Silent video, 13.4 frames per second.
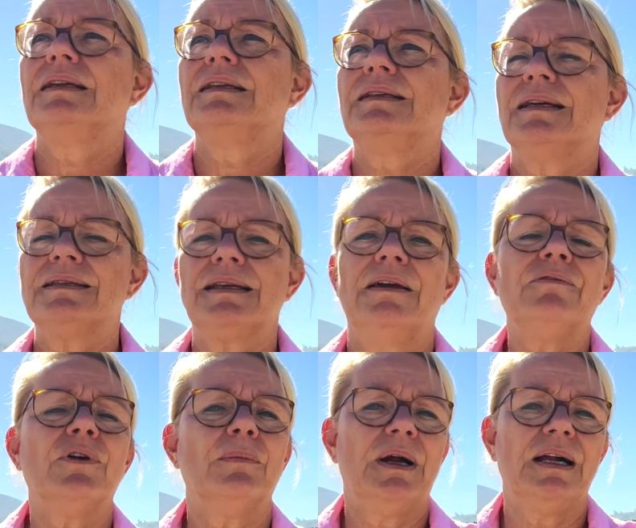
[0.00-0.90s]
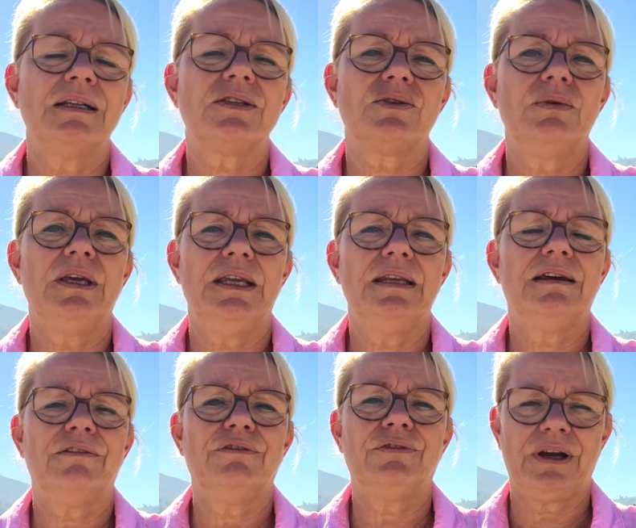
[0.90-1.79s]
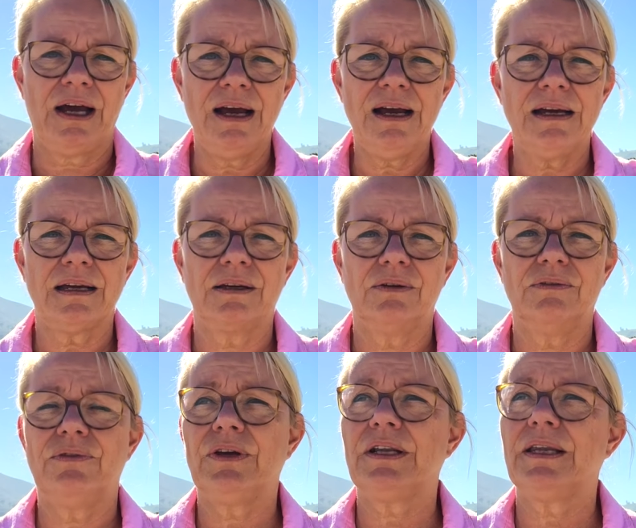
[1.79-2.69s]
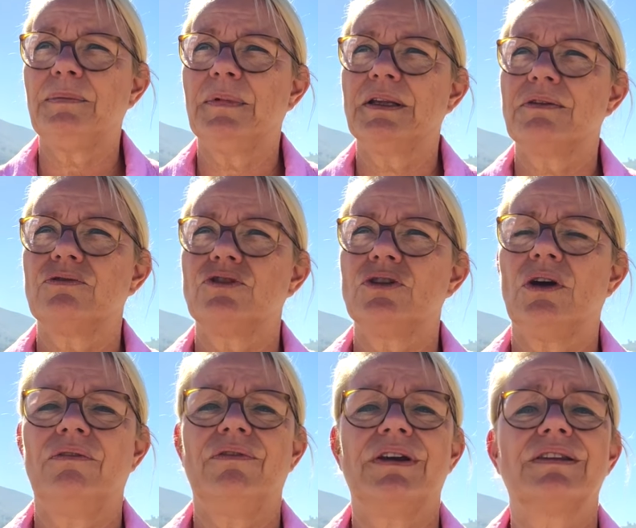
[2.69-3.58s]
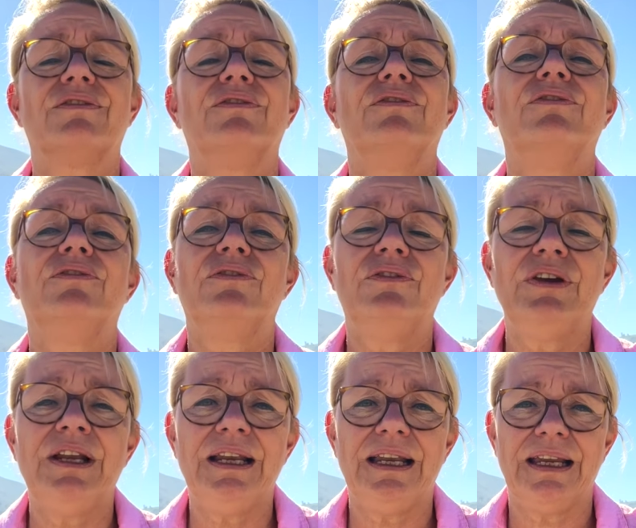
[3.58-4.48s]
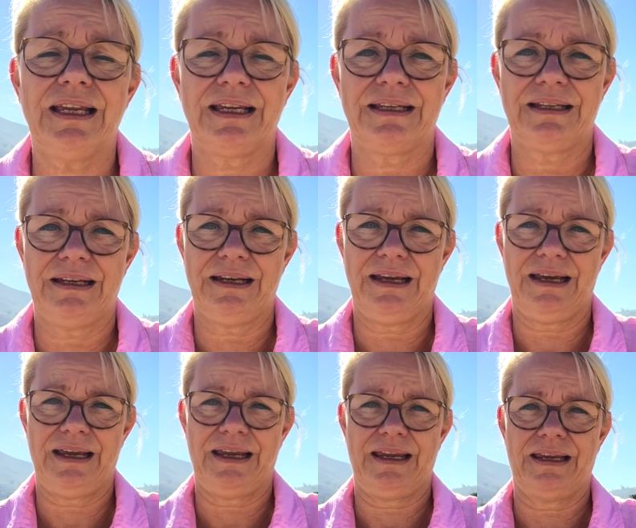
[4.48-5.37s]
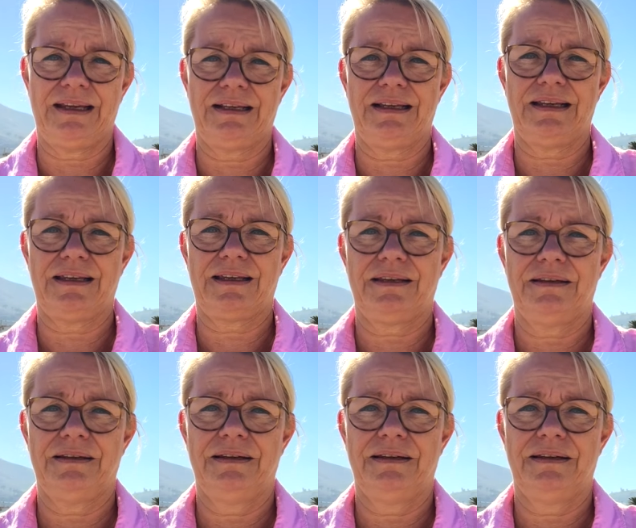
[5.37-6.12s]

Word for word: das einfach mal zu hinterfragen und wirklich mal zu schauen, was will ich denn eigentlich?